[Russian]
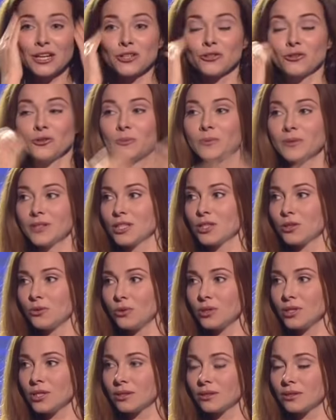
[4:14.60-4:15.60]
что
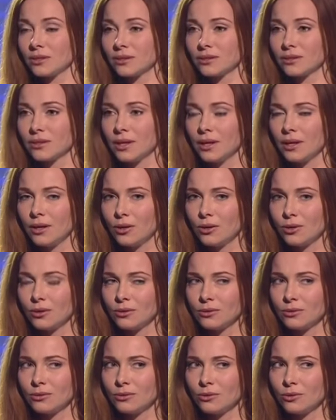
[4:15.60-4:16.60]
происходит,
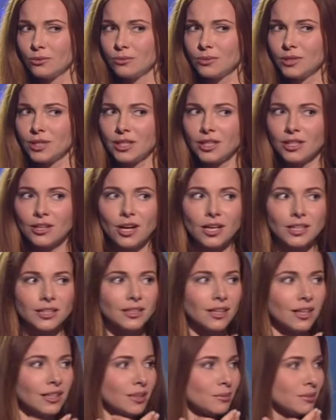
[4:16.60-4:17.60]
но мне
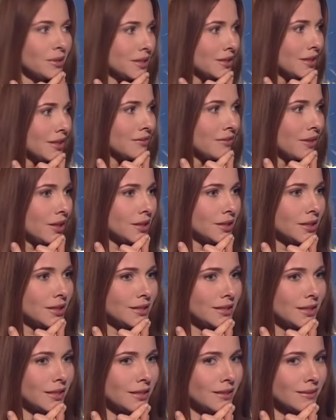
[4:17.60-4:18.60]
никогда не было так
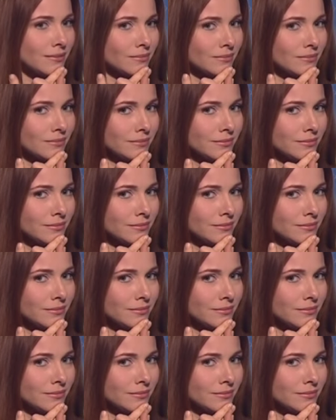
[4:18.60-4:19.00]
волнительно.